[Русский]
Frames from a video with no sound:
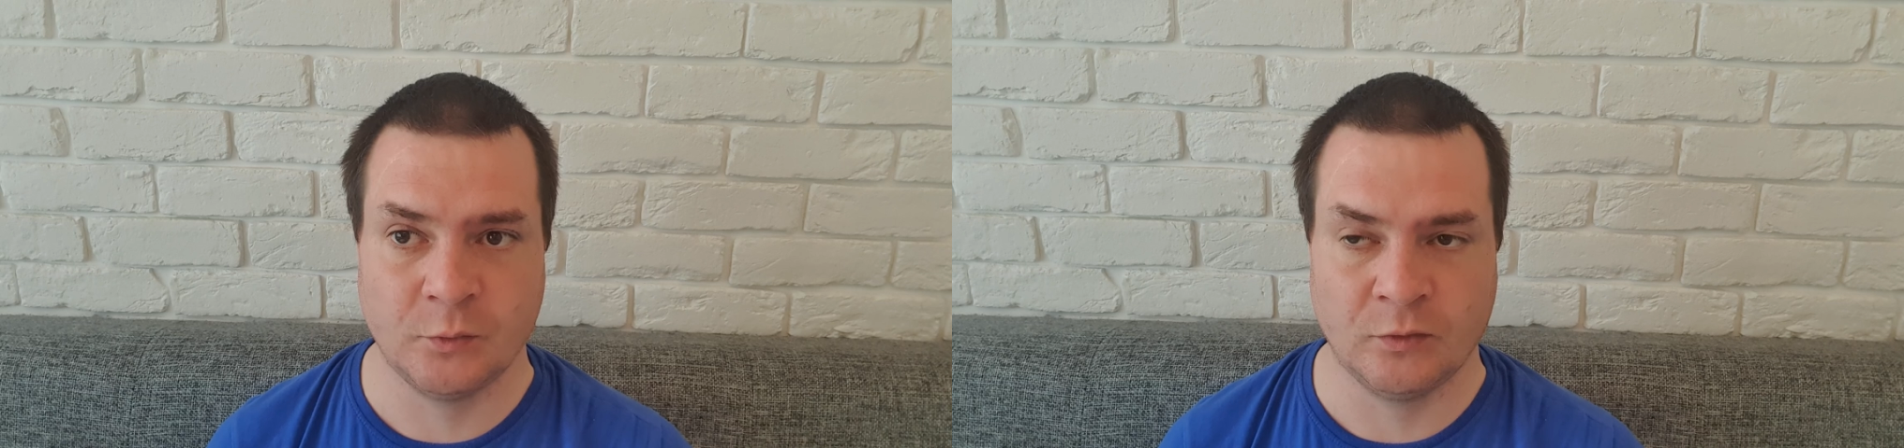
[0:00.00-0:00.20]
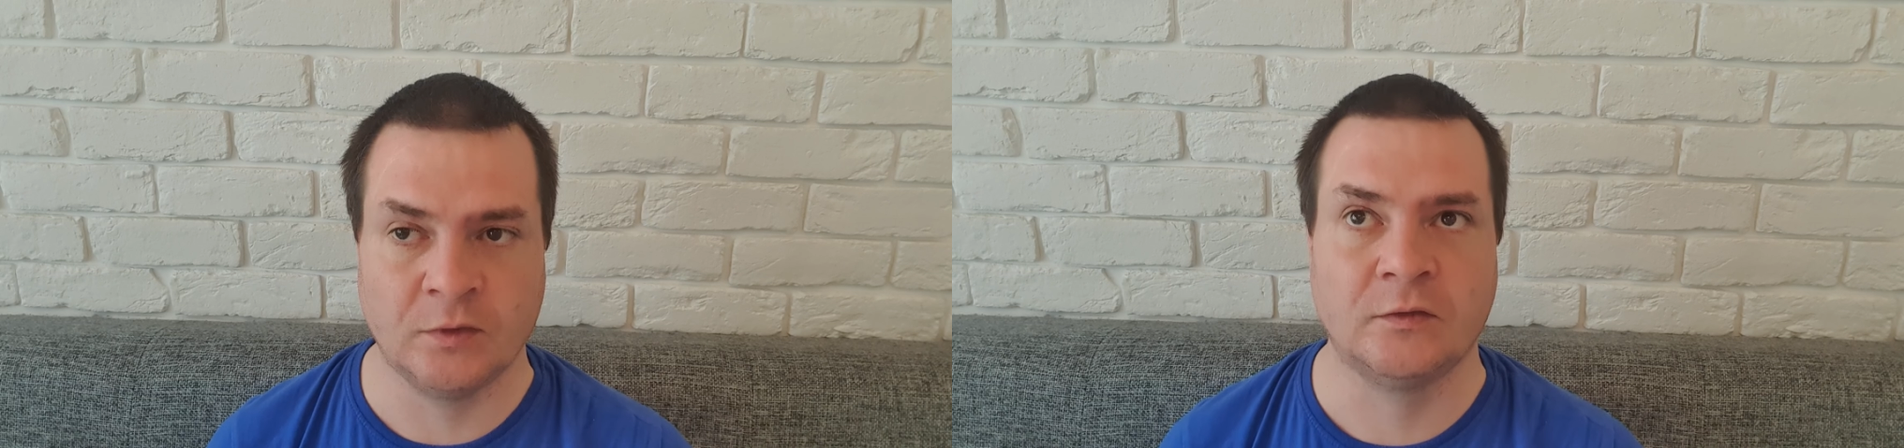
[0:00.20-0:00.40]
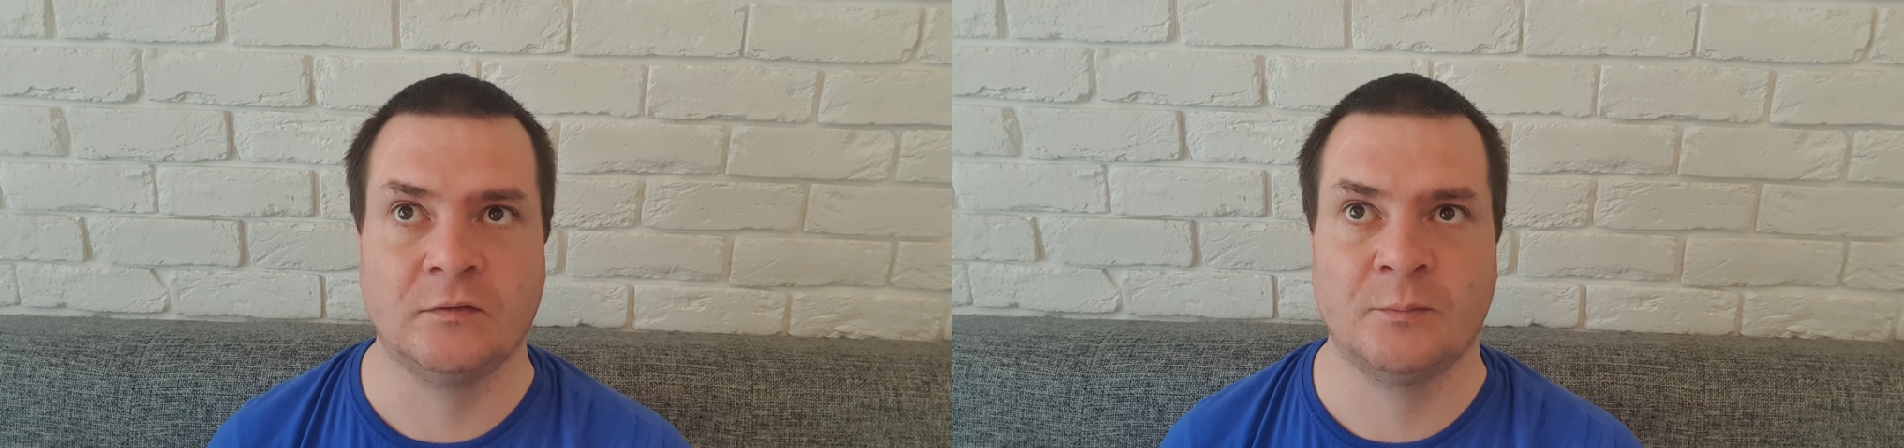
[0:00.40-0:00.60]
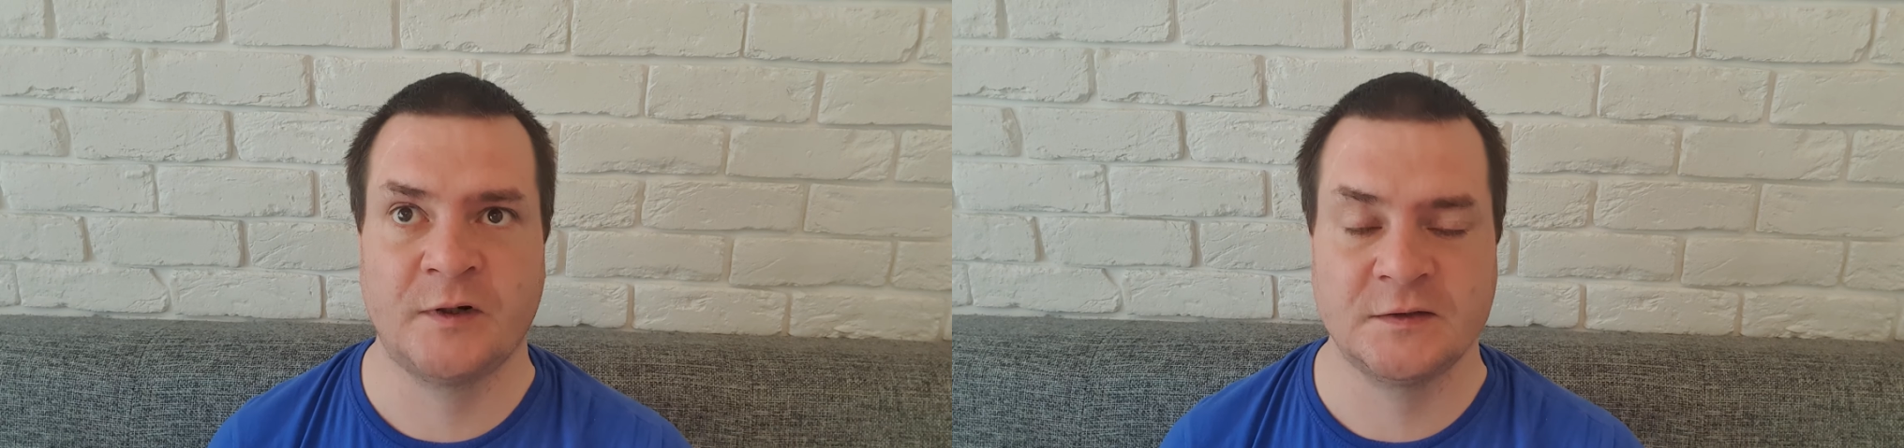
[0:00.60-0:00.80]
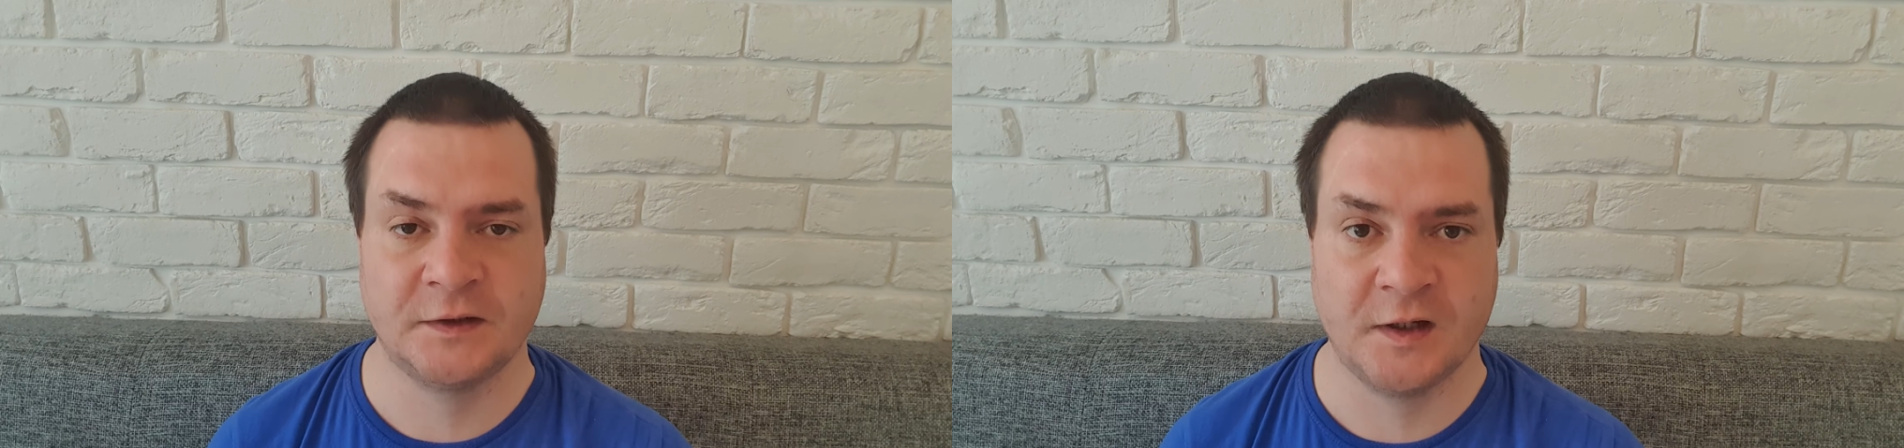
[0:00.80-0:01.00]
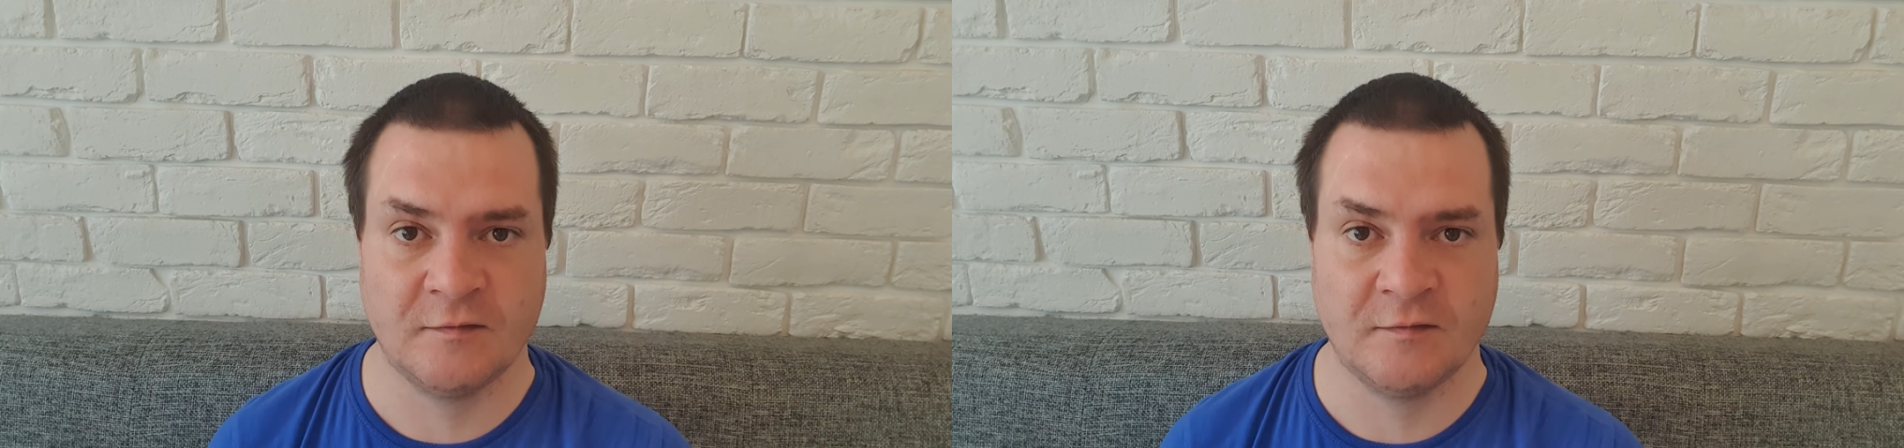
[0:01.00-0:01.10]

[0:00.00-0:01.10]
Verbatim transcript: ой, ой, ой, признаки